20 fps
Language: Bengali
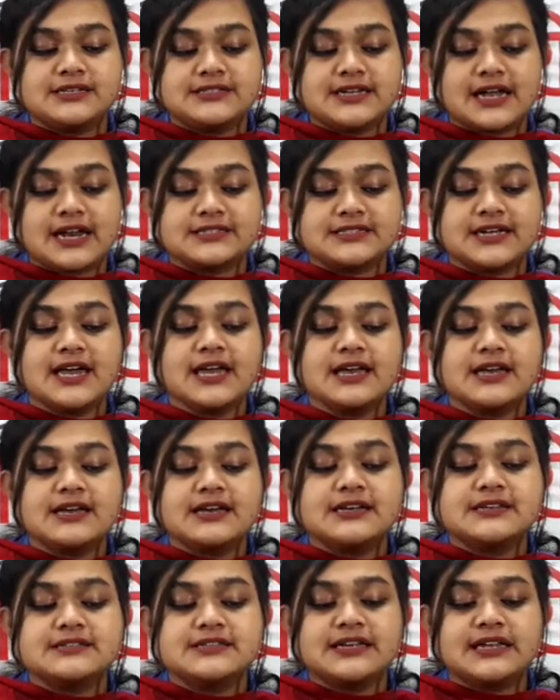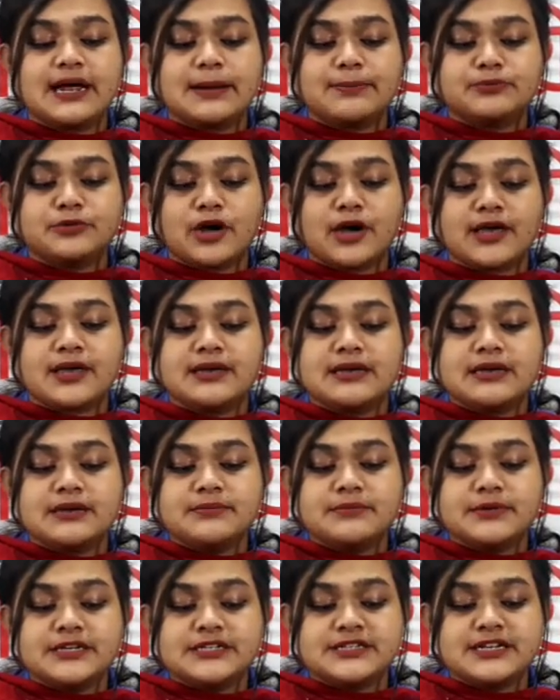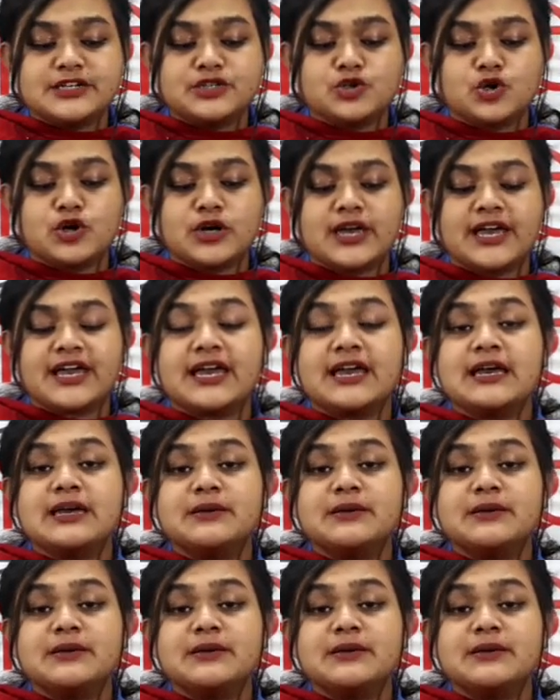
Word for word: জানা যায় সিরাপ নয় মিষ্টির সঙ্গে